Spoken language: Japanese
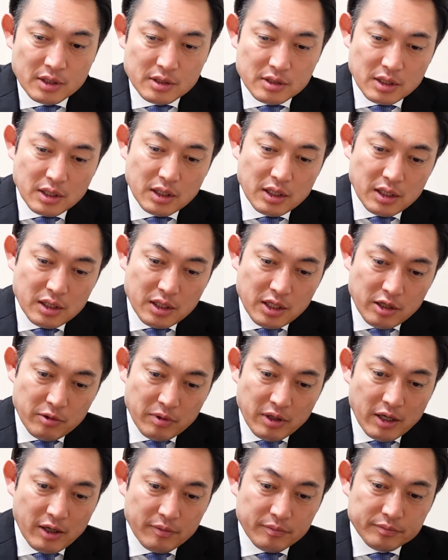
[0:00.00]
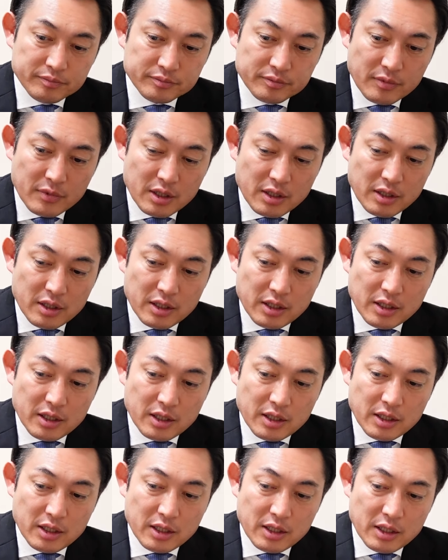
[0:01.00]
だから令和、
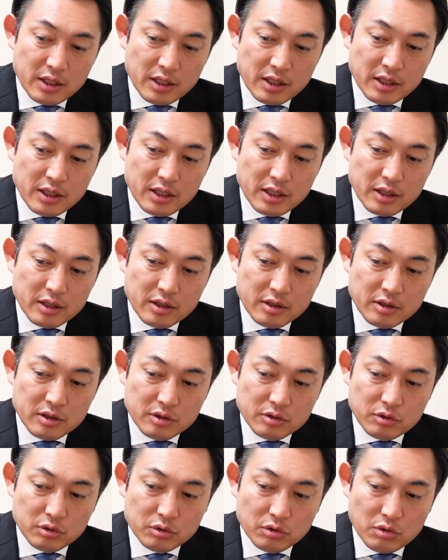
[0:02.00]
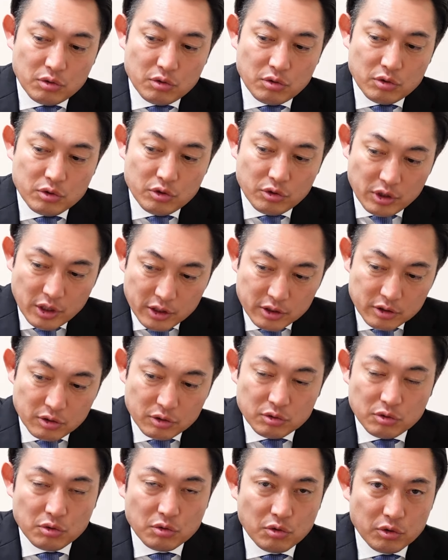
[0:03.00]
えー、この4年
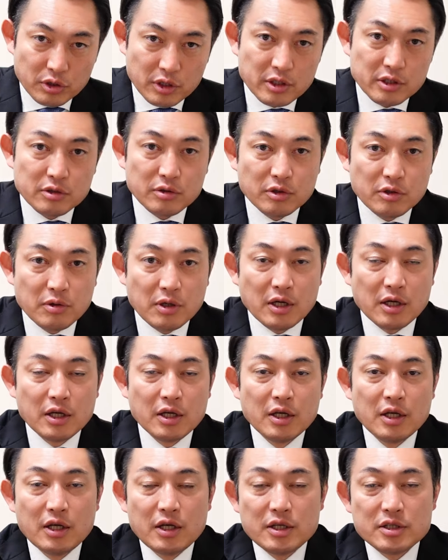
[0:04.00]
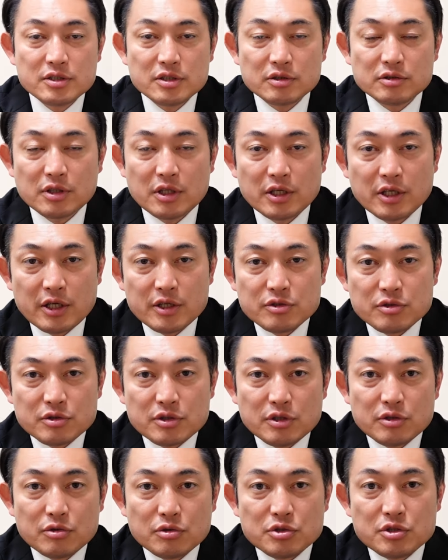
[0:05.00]
度と5年度では若年被害女
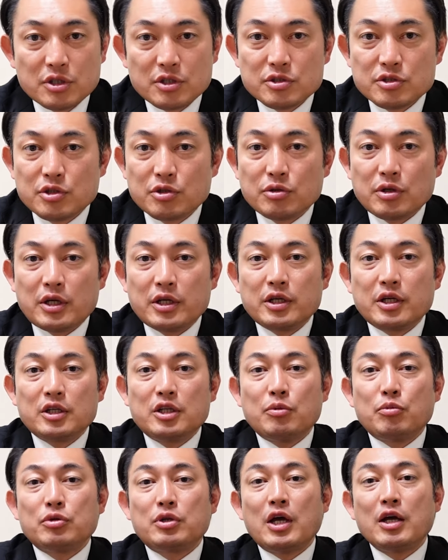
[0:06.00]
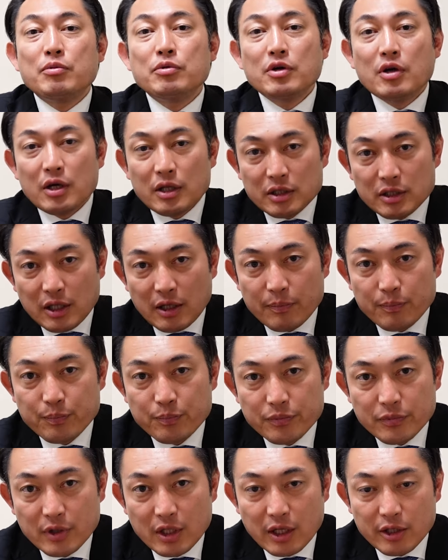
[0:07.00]
性等支援事業の在り方もだいぶ変わった
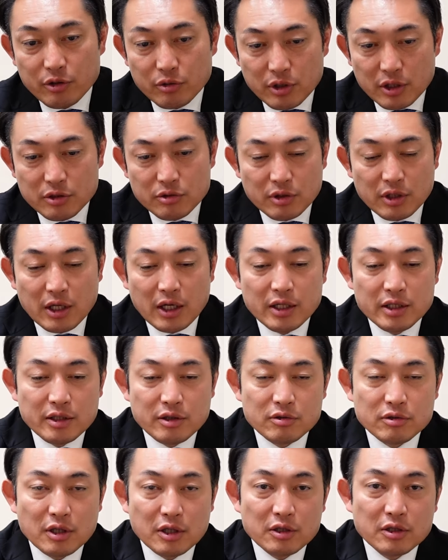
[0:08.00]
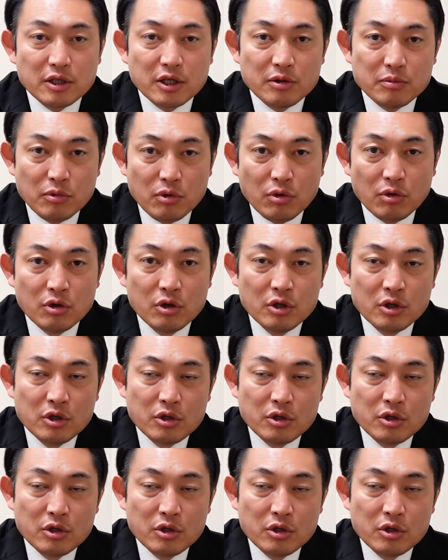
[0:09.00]
だから4年度に入ってる団体も